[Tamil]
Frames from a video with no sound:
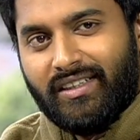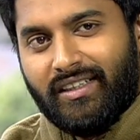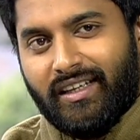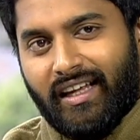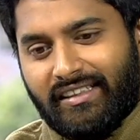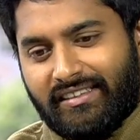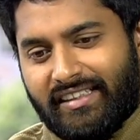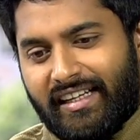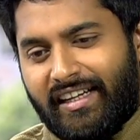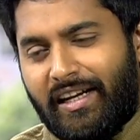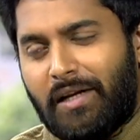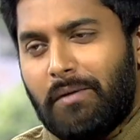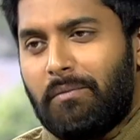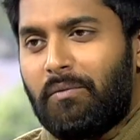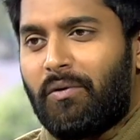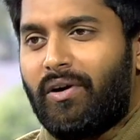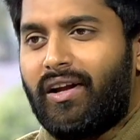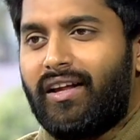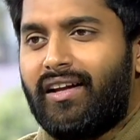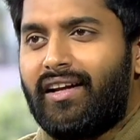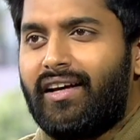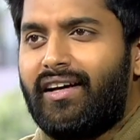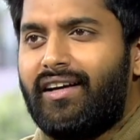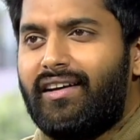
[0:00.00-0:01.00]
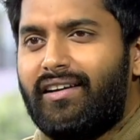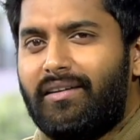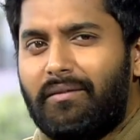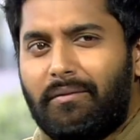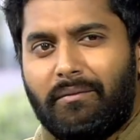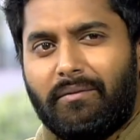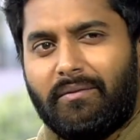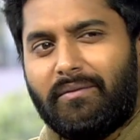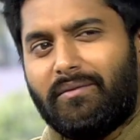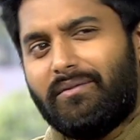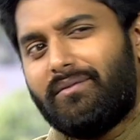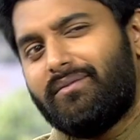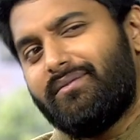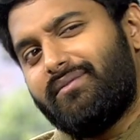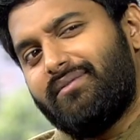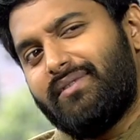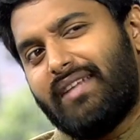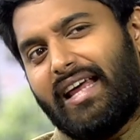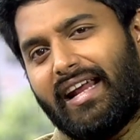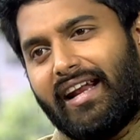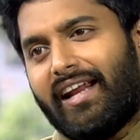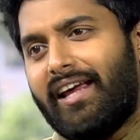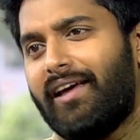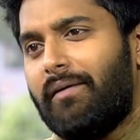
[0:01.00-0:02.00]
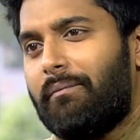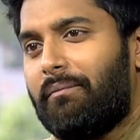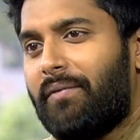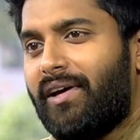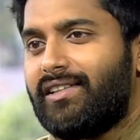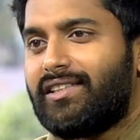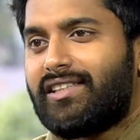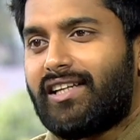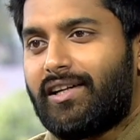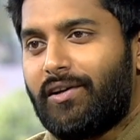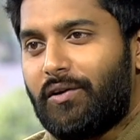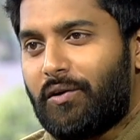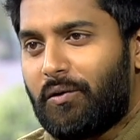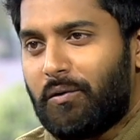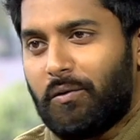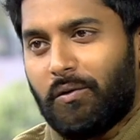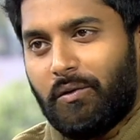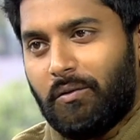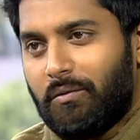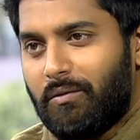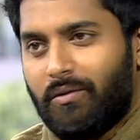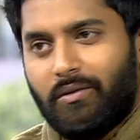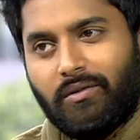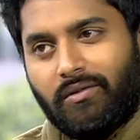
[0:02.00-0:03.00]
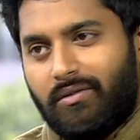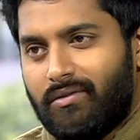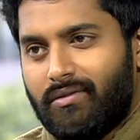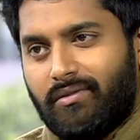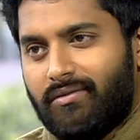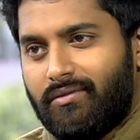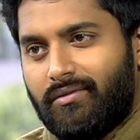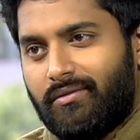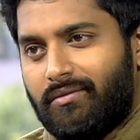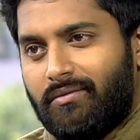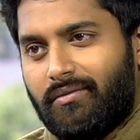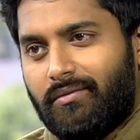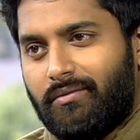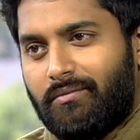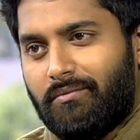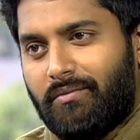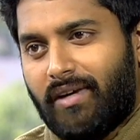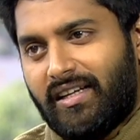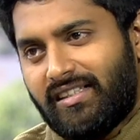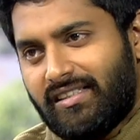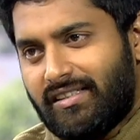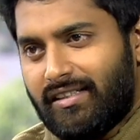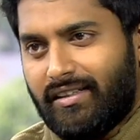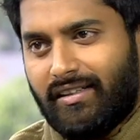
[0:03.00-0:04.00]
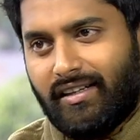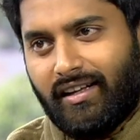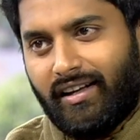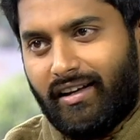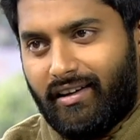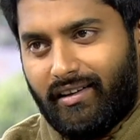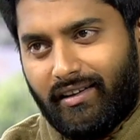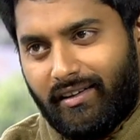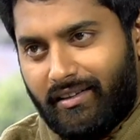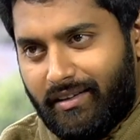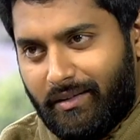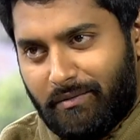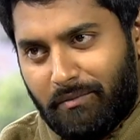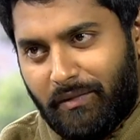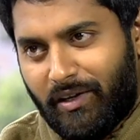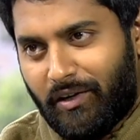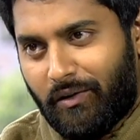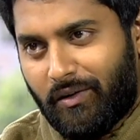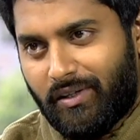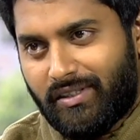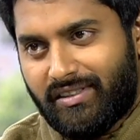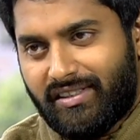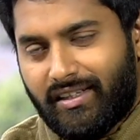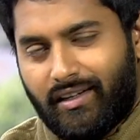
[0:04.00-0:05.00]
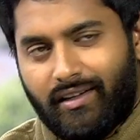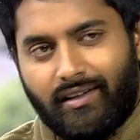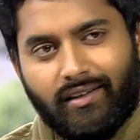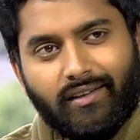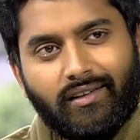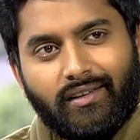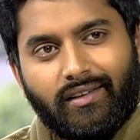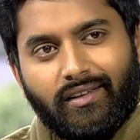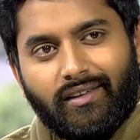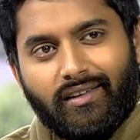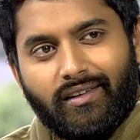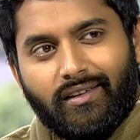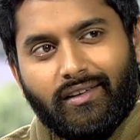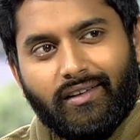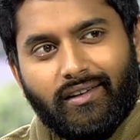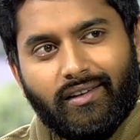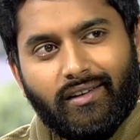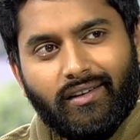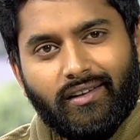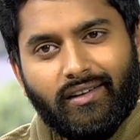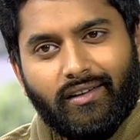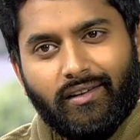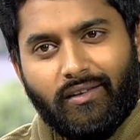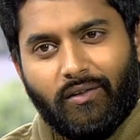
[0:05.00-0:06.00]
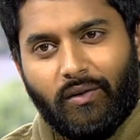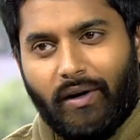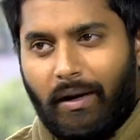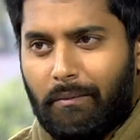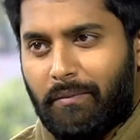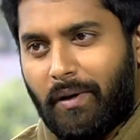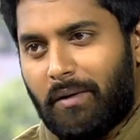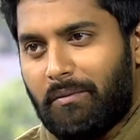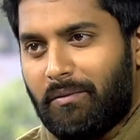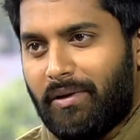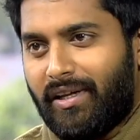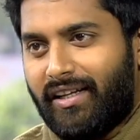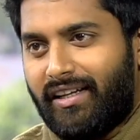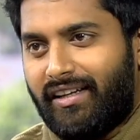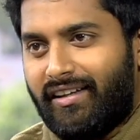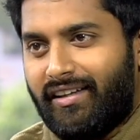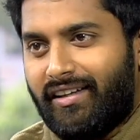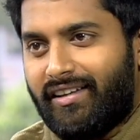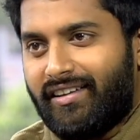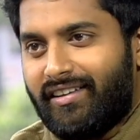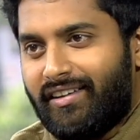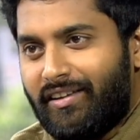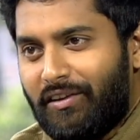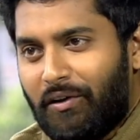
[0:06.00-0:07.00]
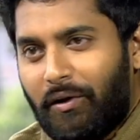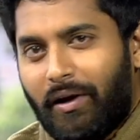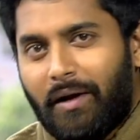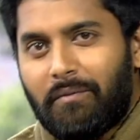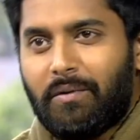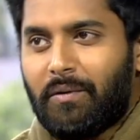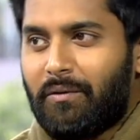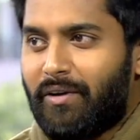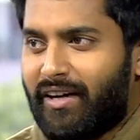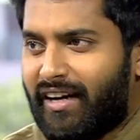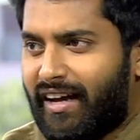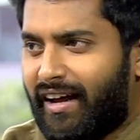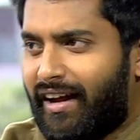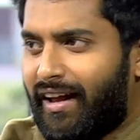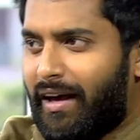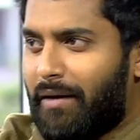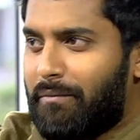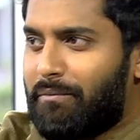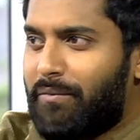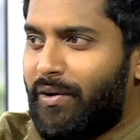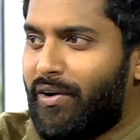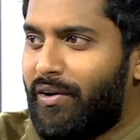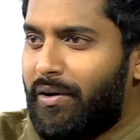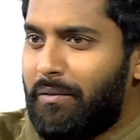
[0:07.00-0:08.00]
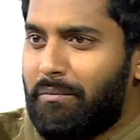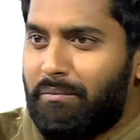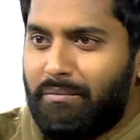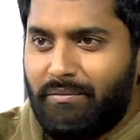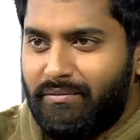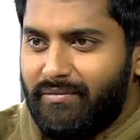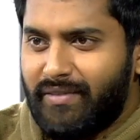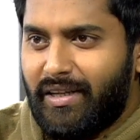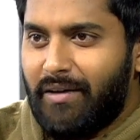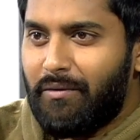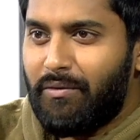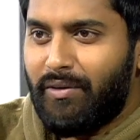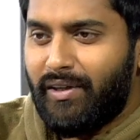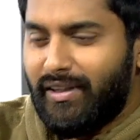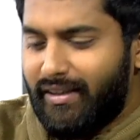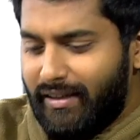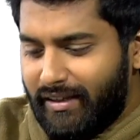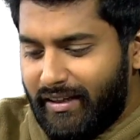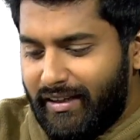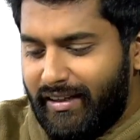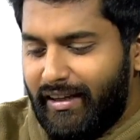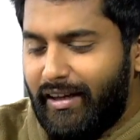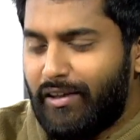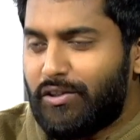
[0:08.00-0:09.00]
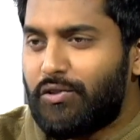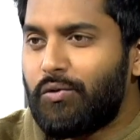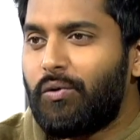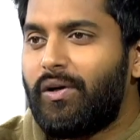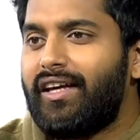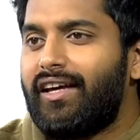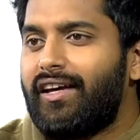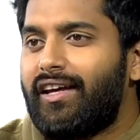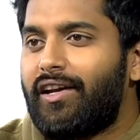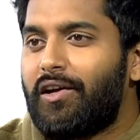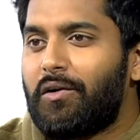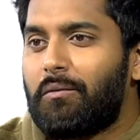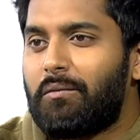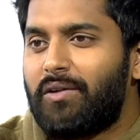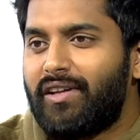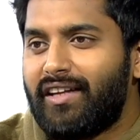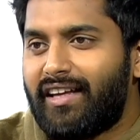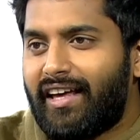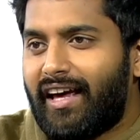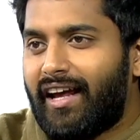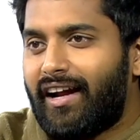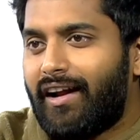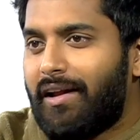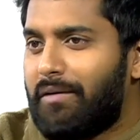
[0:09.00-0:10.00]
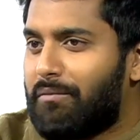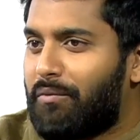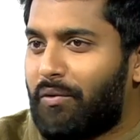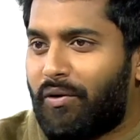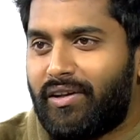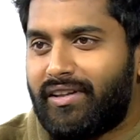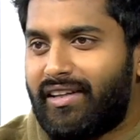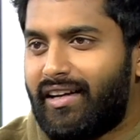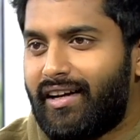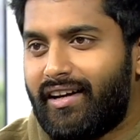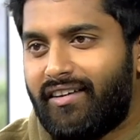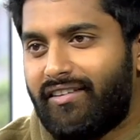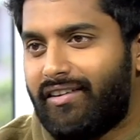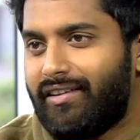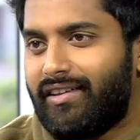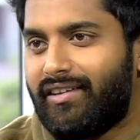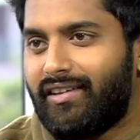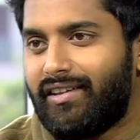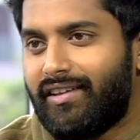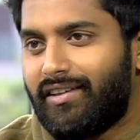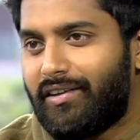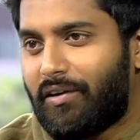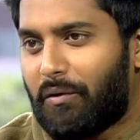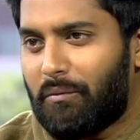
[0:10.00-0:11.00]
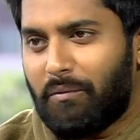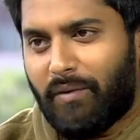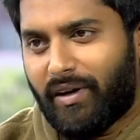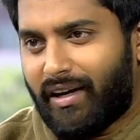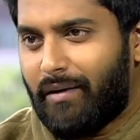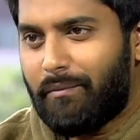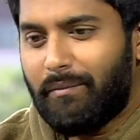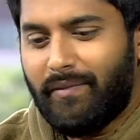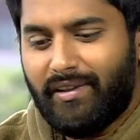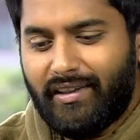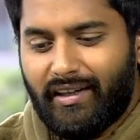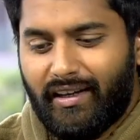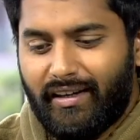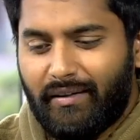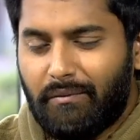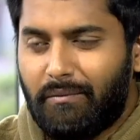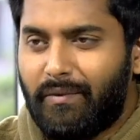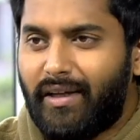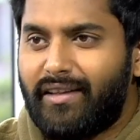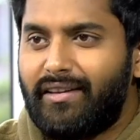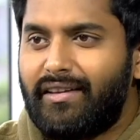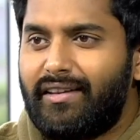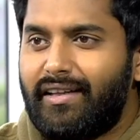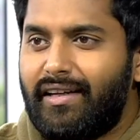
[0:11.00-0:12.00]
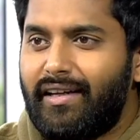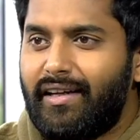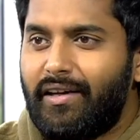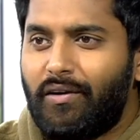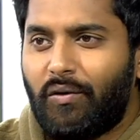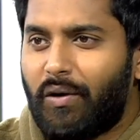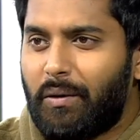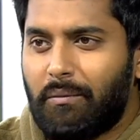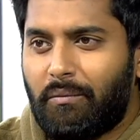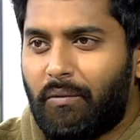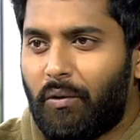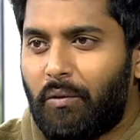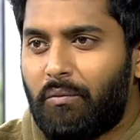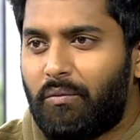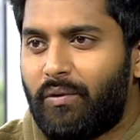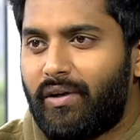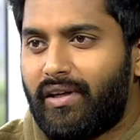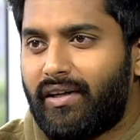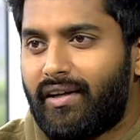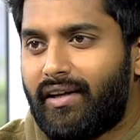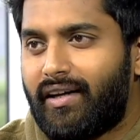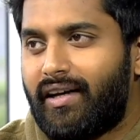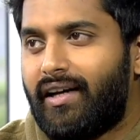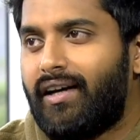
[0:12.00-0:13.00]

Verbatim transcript: செட்டில் போனேன்னா நிறைய பேசுகிற ஒரு மனுஷன்தான் மனோகர் சார் ஒரு அப்பா மாதிரி இன்னொரு அப்பா மாதிரி ஆனால் அப்பா நம்ம வந்து இந்த ஷூட்டிங் இருக்கும்போது கேரளா போகிறதெல்லாம் வந்து ரொம்ப கம்மி தான் மந்த்லி கூட போக முடியல